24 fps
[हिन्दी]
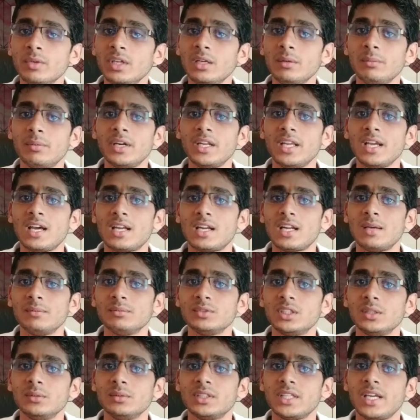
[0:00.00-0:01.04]
मैंने बड़े आराम
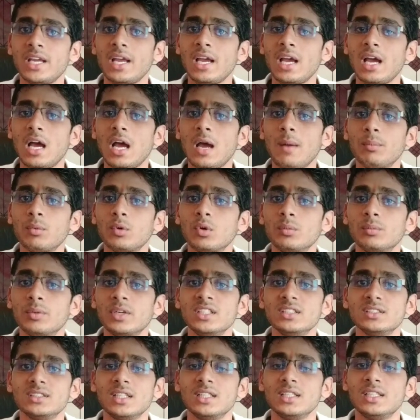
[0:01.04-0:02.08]
से बताया आपको
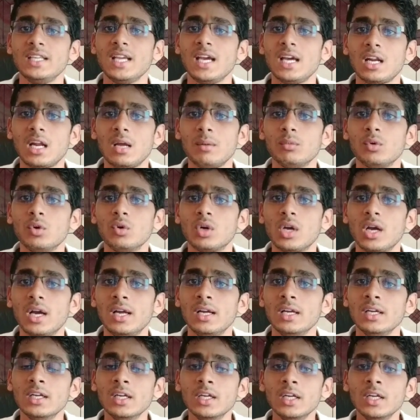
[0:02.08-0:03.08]
बड़ी जल्दी आराम होगा